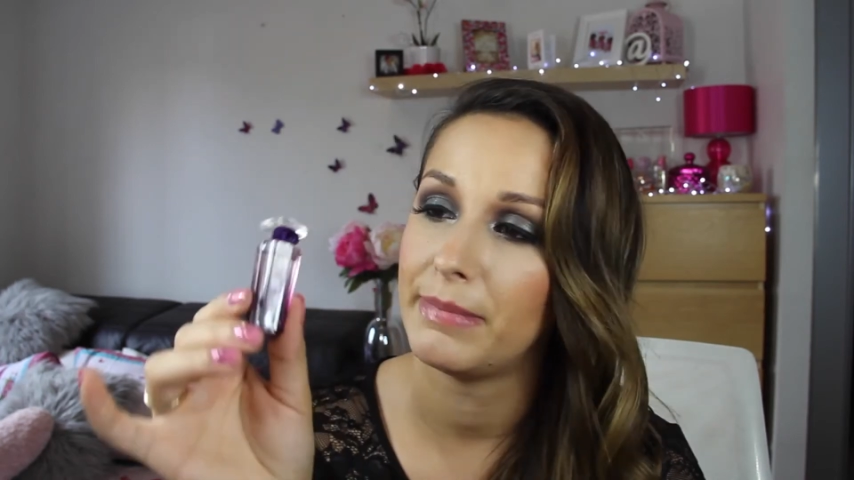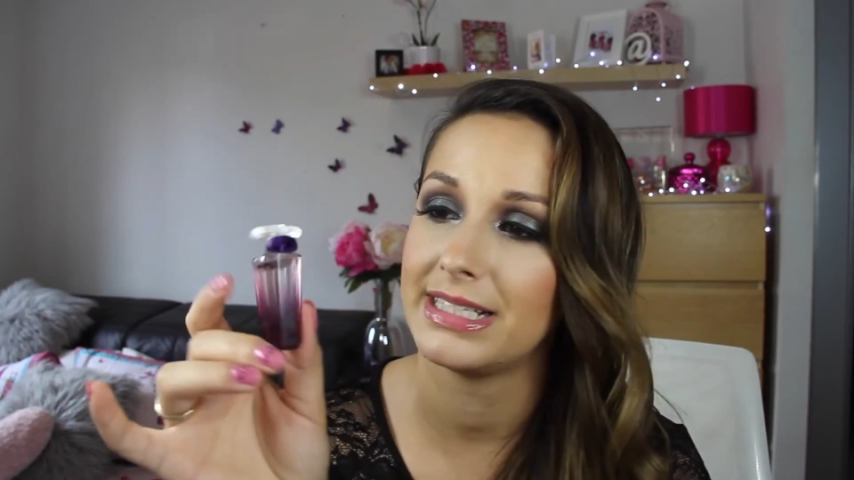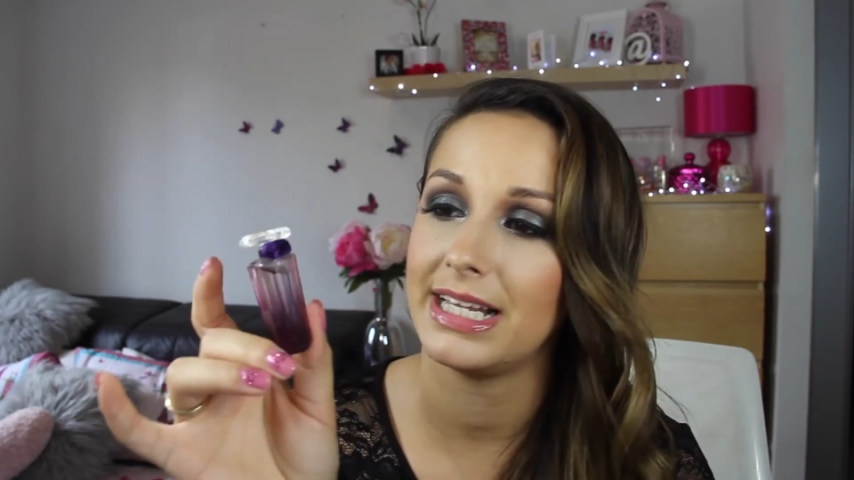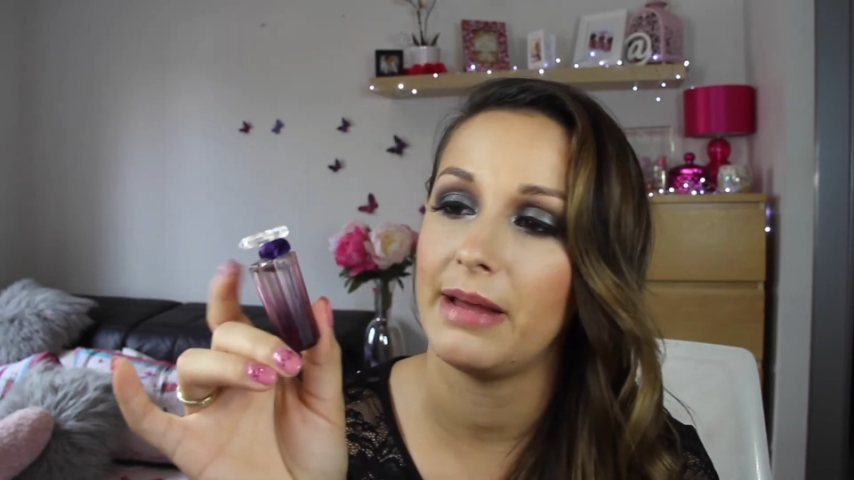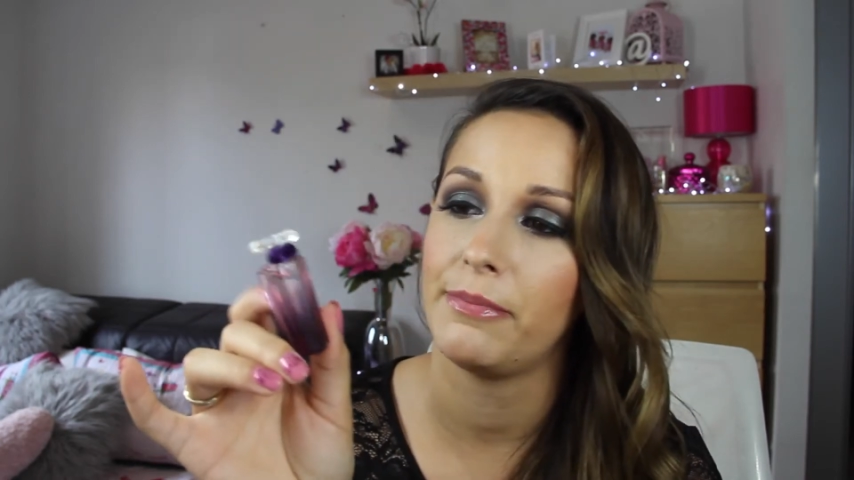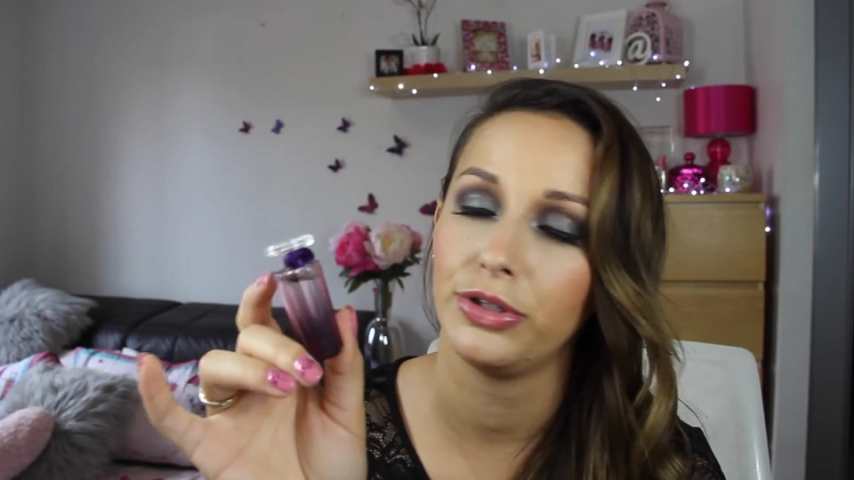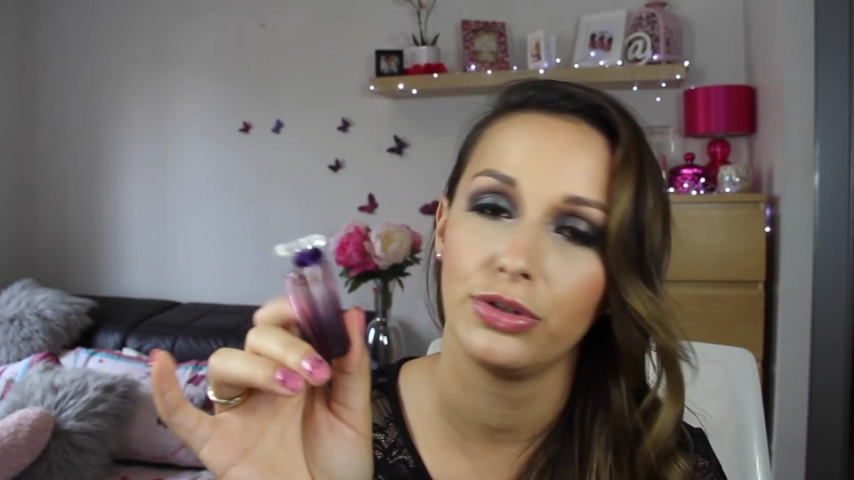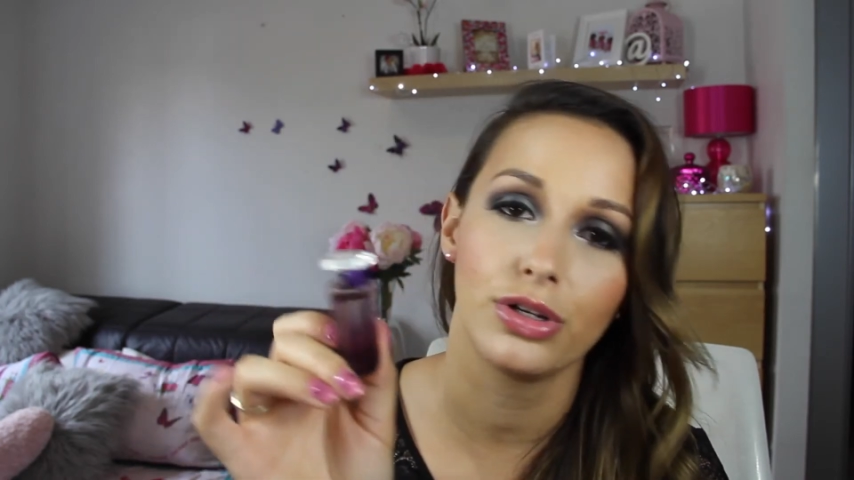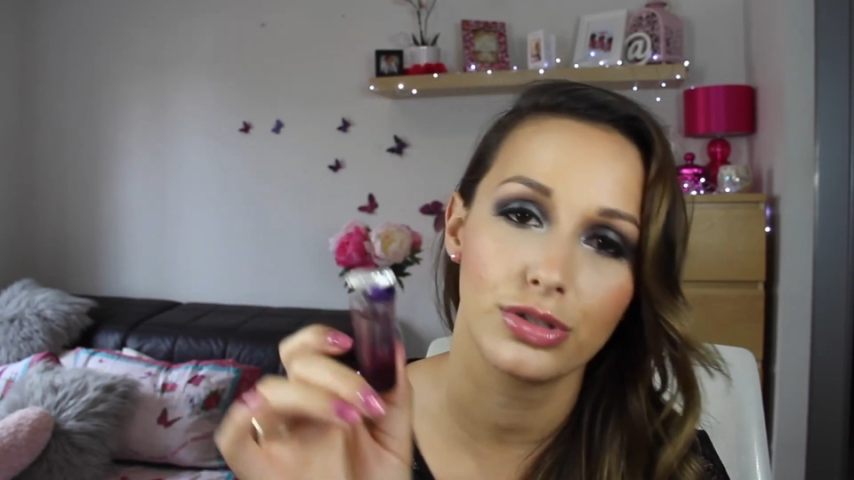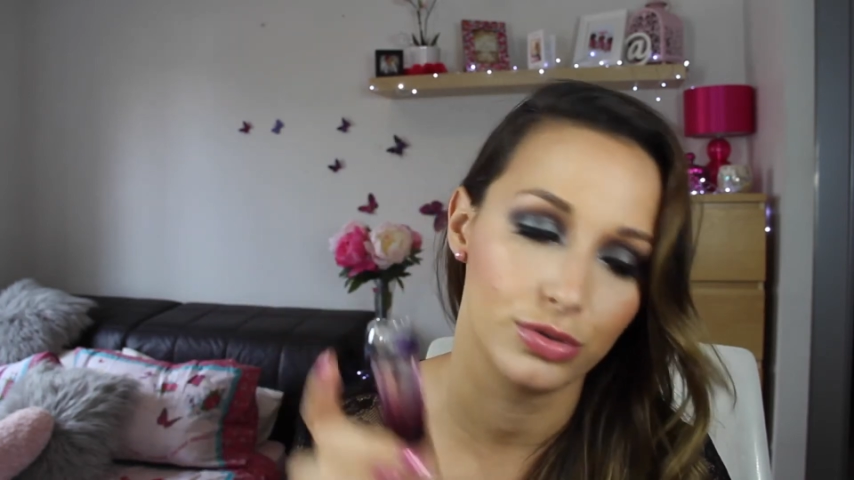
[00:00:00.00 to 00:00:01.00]
mas ele é
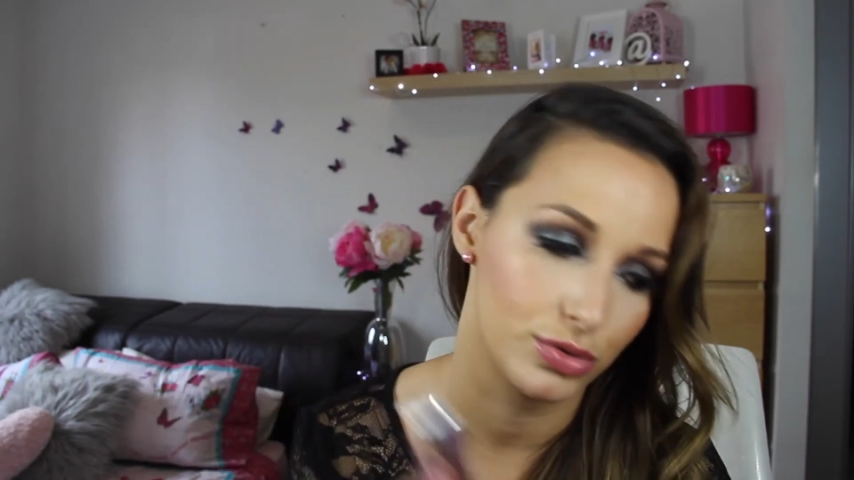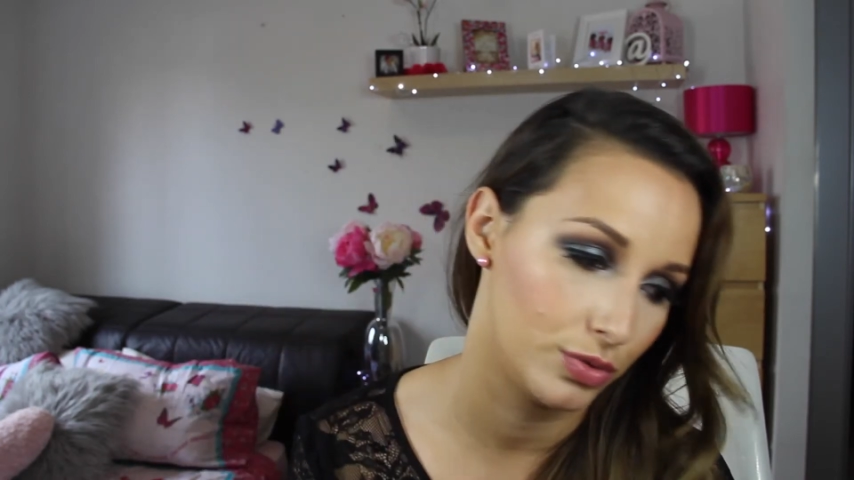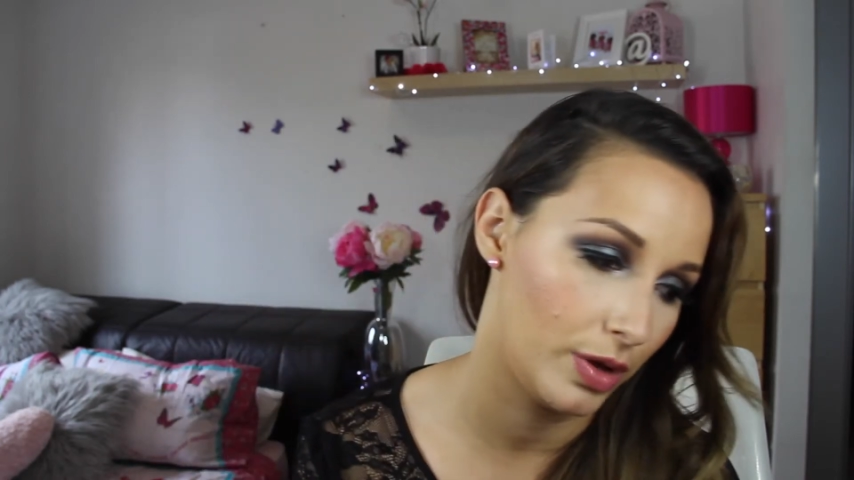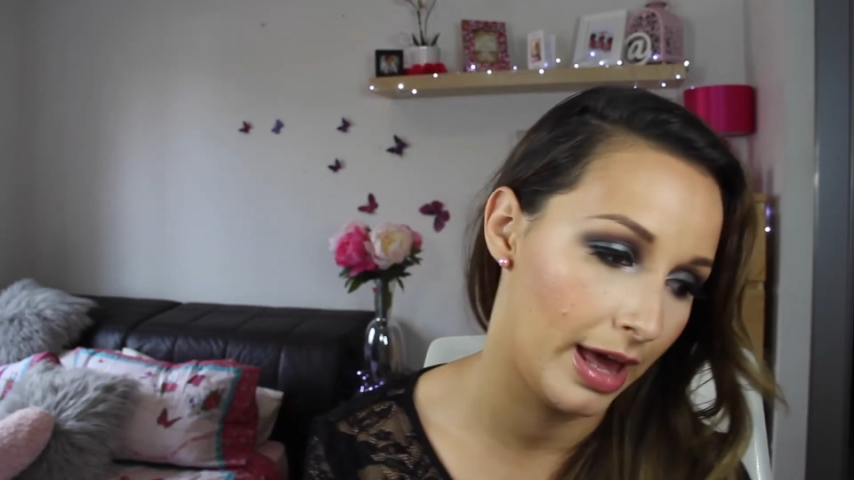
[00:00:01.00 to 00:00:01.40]
muito gostoso.